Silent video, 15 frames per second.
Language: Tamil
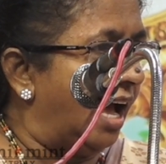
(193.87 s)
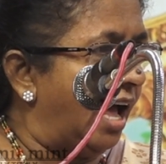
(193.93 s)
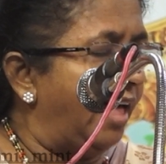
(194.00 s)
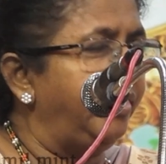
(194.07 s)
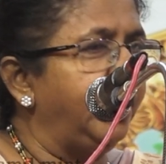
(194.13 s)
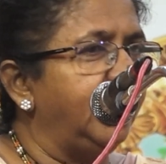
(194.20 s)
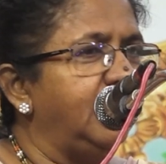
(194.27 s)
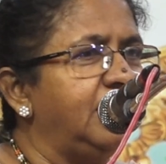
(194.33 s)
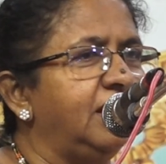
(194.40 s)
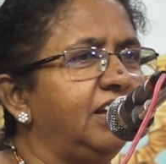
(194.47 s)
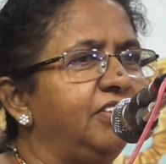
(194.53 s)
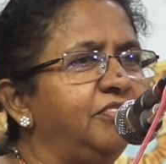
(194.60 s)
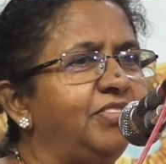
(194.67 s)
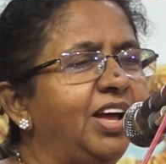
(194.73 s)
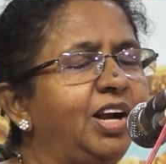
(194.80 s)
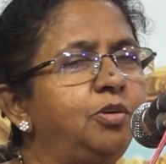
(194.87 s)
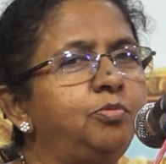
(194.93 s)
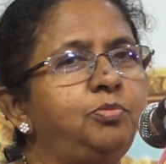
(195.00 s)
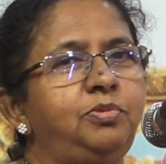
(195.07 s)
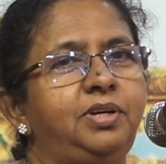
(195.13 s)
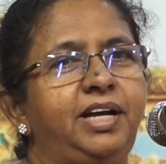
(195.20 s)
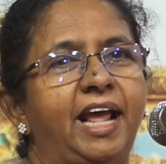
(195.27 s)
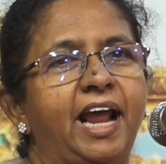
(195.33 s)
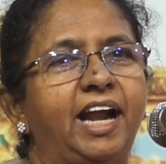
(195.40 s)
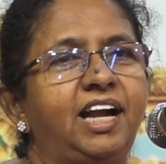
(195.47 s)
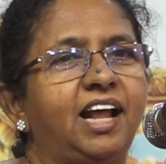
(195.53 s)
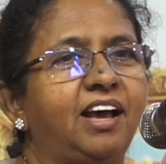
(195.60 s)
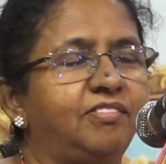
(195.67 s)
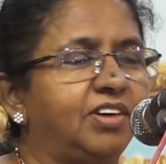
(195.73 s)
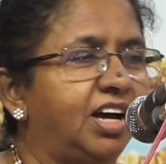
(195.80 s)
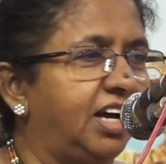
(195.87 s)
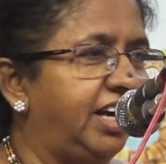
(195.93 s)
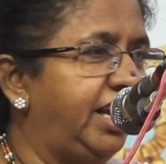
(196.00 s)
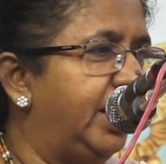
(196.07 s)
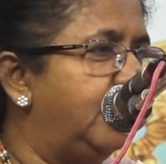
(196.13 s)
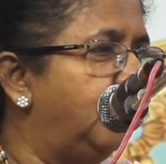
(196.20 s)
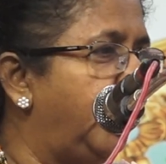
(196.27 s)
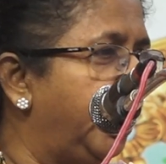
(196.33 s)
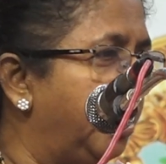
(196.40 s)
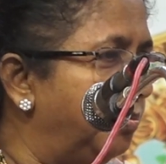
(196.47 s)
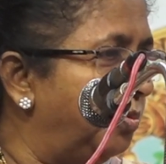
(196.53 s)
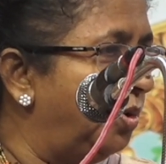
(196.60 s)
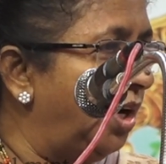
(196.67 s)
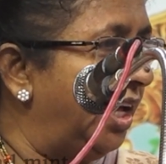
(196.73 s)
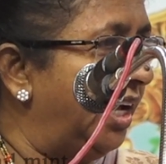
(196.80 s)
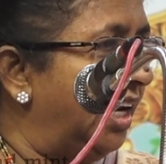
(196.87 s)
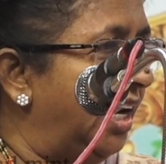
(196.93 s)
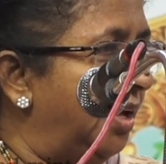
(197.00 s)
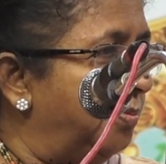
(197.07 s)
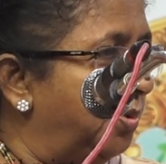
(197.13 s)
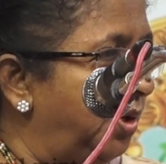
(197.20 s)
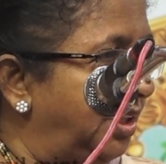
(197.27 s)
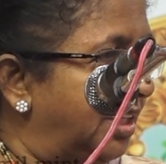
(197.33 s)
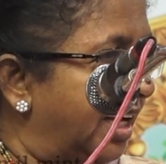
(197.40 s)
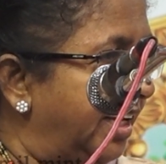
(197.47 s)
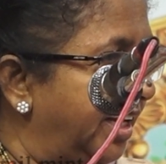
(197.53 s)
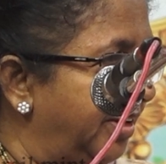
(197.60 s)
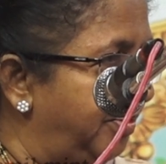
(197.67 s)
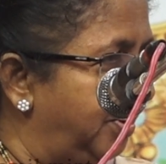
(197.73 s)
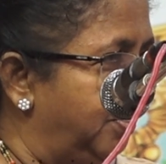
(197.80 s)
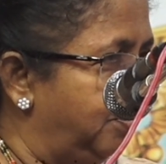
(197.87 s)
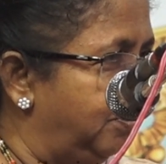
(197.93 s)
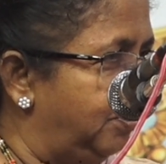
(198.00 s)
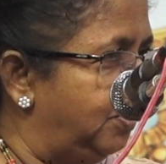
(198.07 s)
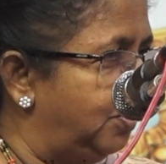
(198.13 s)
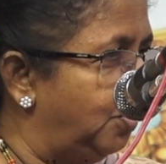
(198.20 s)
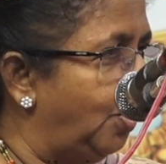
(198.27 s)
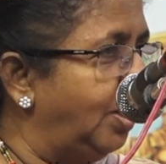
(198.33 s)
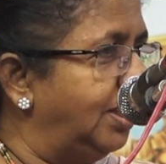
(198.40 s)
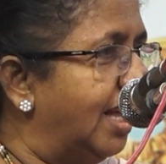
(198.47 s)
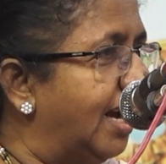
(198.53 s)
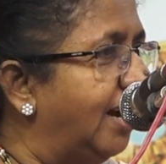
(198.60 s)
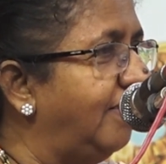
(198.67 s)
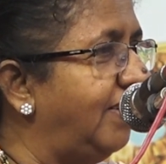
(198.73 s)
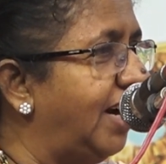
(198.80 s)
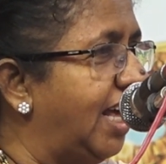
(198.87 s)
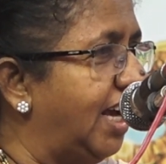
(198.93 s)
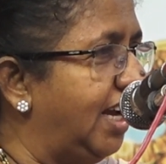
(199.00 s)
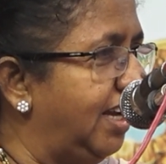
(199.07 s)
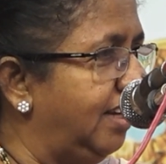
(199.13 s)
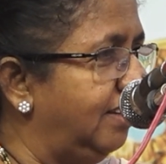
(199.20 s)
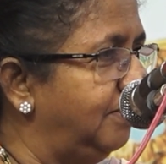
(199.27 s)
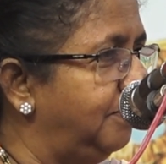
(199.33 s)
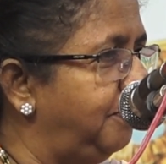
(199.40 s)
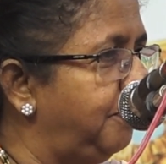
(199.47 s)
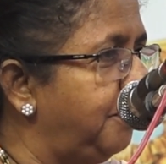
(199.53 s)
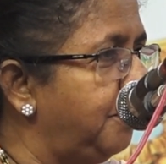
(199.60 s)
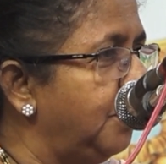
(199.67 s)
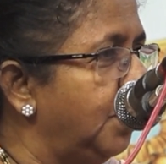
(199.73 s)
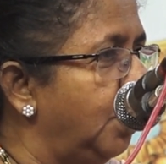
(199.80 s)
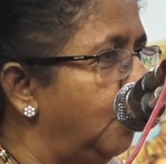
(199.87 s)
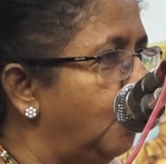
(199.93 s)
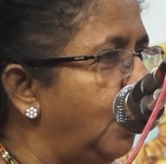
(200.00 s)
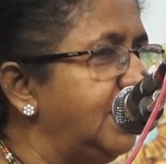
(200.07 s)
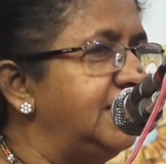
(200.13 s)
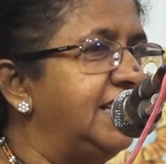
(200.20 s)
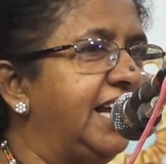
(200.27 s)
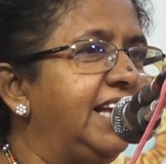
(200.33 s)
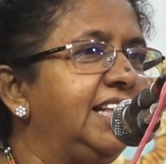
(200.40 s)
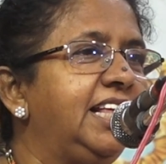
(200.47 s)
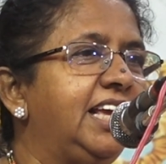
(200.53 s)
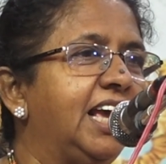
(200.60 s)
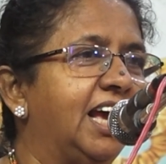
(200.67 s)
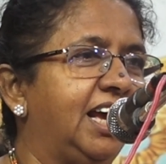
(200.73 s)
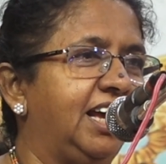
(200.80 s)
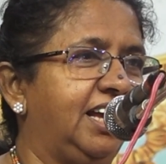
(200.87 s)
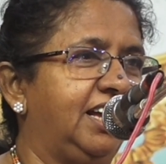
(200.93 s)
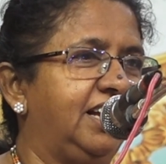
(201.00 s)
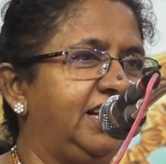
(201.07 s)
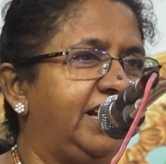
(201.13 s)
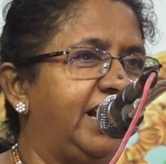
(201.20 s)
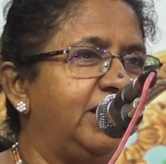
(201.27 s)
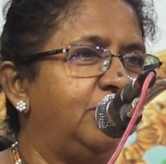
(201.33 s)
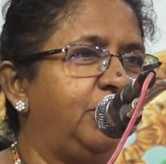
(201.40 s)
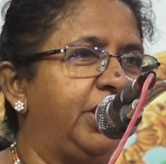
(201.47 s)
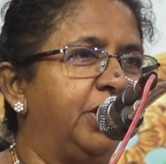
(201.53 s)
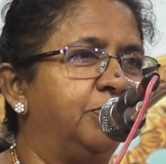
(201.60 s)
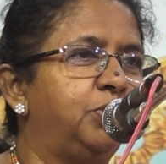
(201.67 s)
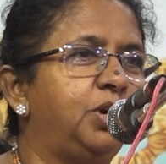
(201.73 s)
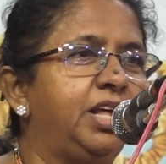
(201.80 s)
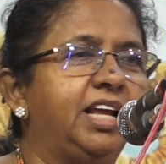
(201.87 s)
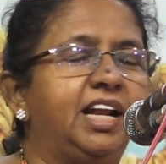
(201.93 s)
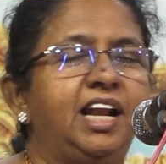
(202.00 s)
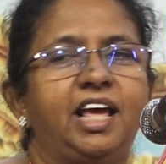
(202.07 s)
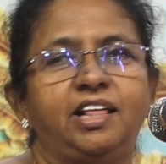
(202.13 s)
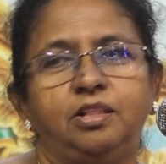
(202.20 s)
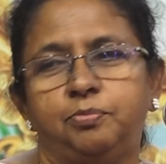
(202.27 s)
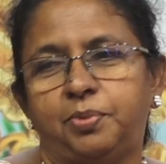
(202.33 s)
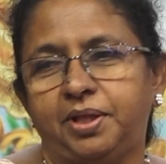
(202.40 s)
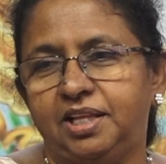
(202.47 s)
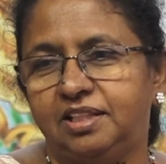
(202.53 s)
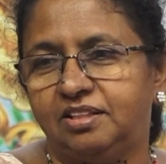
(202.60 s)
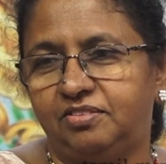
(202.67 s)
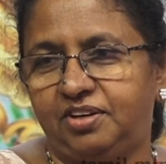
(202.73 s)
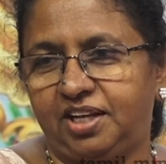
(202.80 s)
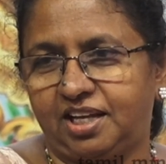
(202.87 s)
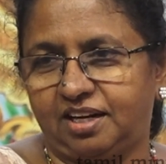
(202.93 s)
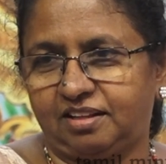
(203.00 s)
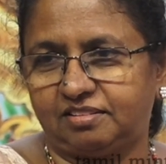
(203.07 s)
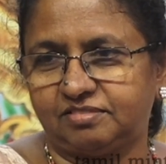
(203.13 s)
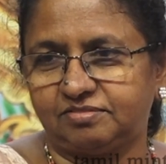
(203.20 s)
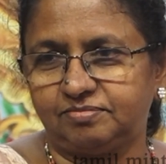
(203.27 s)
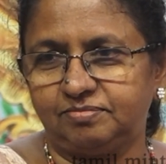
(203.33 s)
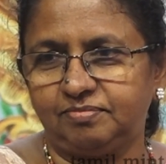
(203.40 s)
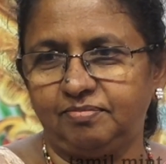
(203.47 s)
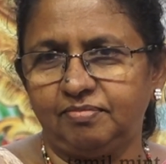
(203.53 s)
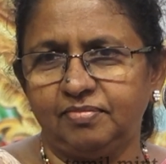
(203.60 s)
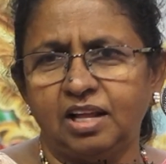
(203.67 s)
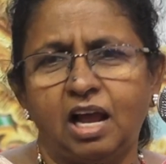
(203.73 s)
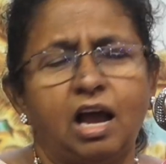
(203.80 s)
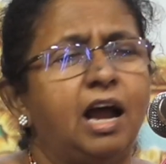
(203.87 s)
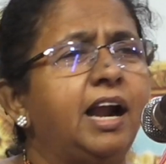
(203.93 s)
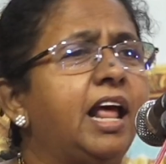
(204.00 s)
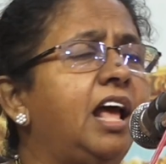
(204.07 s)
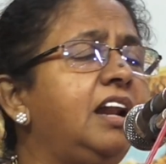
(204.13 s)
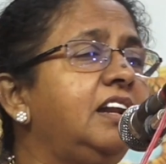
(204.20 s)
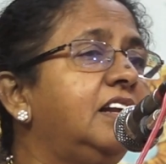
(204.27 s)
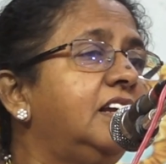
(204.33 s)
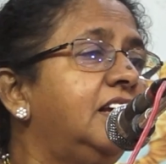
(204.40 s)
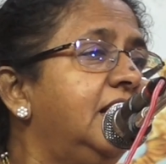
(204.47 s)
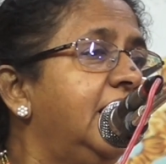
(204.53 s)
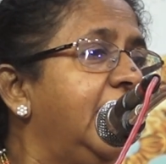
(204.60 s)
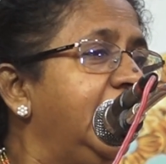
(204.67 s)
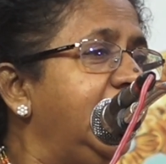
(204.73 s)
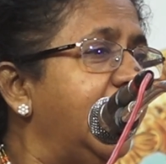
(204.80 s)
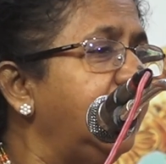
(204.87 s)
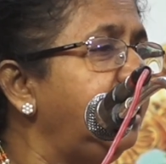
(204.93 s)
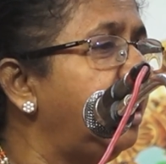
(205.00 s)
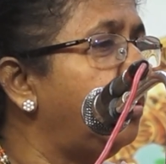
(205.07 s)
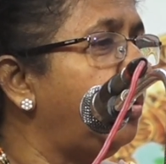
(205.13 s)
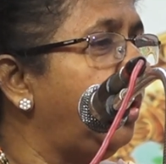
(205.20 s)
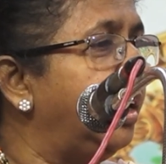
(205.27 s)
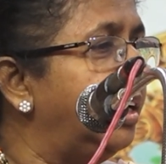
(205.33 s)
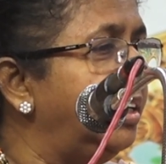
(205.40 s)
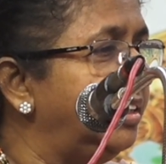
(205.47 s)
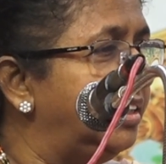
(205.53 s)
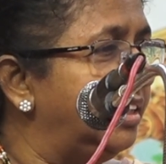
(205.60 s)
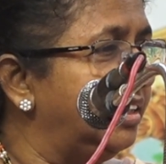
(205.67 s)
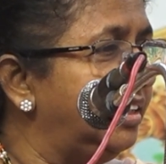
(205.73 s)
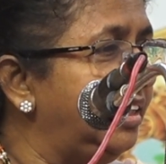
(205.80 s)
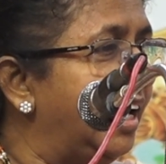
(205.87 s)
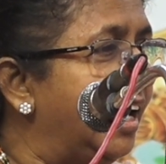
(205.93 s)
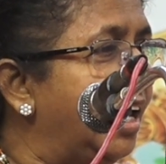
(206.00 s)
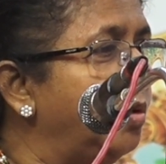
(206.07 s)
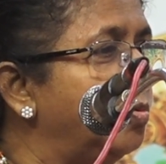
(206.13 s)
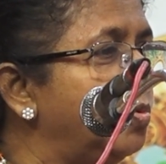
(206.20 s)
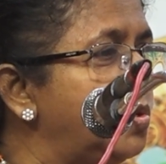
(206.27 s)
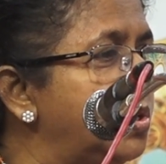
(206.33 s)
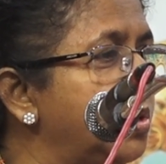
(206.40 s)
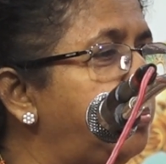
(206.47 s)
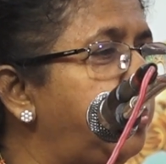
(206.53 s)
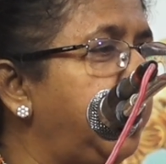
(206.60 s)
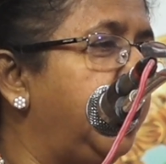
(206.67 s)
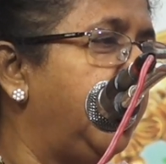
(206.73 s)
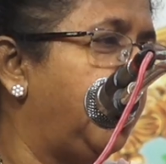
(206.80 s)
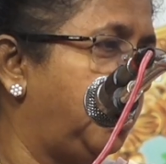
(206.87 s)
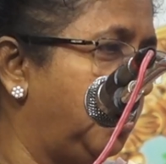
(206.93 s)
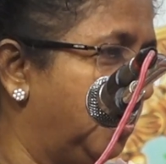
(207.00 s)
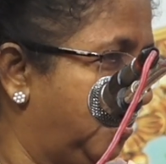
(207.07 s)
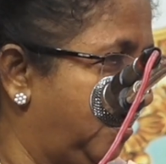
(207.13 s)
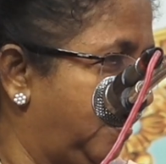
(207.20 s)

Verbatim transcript: அது வெறும் டேட்டாவாக என்னுடைய மூளையிலே போய் தங்கிவிடும் ஒரு தகவலாக ஒரு செய்தியாக என்னுடைய மூளையிலே அது பதிந்து விடுகிறது ஆனால் எந்த ஒரு எழுத்து என்னை உசுப்புகிறதோ